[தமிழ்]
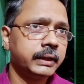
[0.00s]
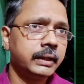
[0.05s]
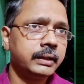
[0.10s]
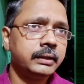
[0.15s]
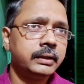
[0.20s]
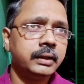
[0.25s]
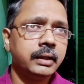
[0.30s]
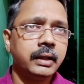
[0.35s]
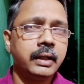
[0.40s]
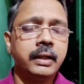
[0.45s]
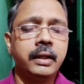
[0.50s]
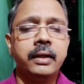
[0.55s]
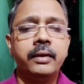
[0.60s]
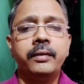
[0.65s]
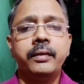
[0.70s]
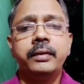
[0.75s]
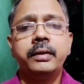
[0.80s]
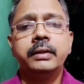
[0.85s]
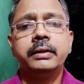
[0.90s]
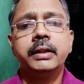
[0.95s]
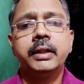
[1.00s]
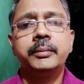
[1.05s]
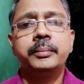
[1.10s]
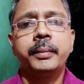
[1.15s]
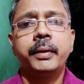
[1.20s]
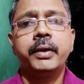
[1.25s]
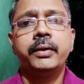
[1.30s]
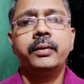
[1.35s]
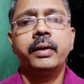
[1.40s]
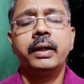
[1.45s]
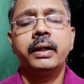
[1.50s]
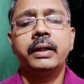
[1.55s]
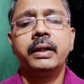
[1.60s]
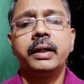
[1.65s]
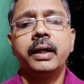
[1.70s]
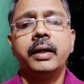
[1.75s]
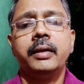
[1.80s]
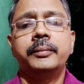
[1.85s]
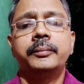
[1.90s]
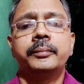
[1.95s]
ஜென்ஸுங்களை தான் வந்து செக் பண்ணுவாங்க
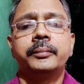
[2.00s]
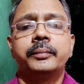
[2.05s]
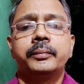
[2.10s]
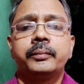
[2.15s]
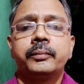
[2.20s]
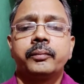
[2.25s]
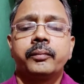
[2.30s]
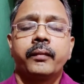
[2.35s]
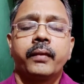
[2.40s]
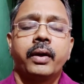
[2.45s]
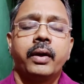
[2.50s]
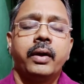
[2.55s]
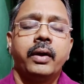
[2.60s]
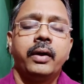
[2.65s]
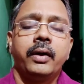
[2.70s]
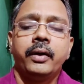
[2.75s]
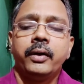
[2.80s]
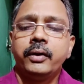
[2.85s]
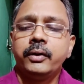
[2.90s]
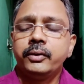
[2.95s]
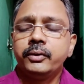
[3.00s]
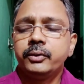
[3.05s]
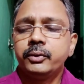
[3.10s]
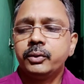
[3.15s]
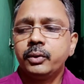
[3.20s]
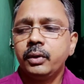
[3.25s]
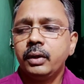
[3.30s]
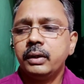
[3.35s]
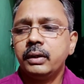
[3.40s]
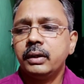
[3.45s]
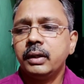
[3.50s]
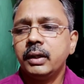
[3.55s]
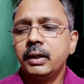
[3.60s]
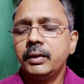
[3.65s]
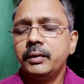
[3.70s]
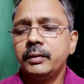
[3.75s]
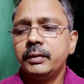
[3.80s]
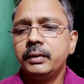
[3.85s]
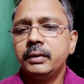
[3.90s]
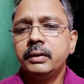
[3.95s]
இல்லையா ஸோ
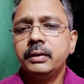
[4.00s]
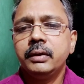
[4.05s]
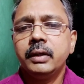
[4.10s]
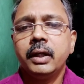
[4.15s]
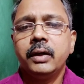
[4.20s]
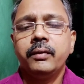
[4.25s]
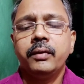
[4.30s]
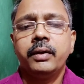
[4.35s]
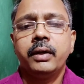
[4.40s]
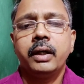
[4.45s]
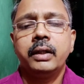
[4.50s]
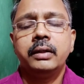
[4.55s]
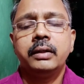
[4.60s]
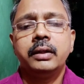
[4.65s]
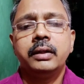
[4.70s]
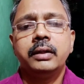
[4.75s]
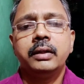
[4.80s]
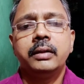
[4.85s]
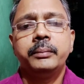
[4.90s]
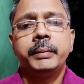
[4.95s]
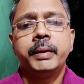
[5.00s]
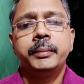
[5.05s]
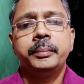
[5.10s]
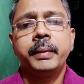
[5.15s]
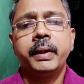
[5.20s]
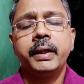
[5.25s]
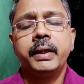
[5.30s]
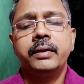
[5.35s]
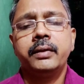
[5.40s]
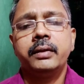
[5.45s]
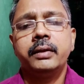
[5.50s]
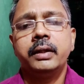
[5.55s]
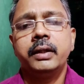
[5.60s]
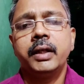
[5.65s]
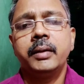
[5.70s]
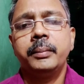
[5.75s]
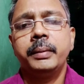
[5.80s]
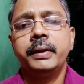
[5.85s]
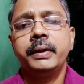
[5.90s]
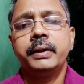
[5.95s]
அதனால் வந்து அவர் அந்த பிக் பாக்கெட் வந்து
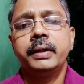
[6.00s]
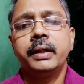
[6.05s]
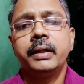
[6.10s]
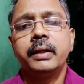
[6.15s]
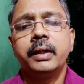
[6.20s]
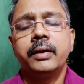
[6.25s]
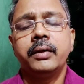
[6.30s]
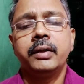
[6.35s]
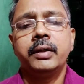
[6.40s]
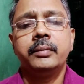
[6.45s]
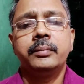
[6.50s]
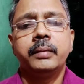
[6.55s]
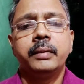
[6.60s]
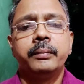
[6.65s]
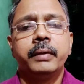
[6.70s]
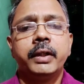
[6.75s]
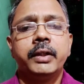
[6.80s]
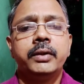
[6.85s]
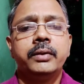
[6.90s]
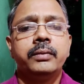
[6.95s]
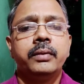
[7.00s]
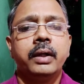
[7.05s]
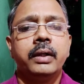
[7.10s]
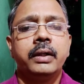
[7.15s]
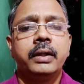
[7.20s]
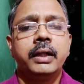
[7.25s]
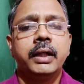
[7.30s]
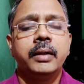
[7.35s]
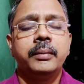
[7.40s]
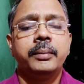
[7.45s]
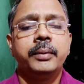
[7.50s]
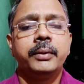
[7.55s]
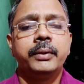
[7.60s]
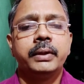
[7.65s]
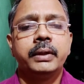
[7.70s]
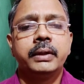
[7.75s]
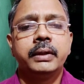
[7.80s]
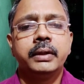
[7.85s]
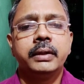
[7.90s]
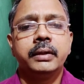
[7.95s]
என்ன பண்ணிட்டாருன்னா வந்து மெதுவாக கீழே
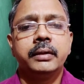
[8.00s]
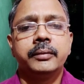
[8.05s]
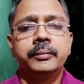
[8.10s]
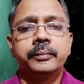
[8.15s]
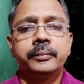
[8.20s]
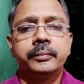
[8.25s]
போட்டுட்டு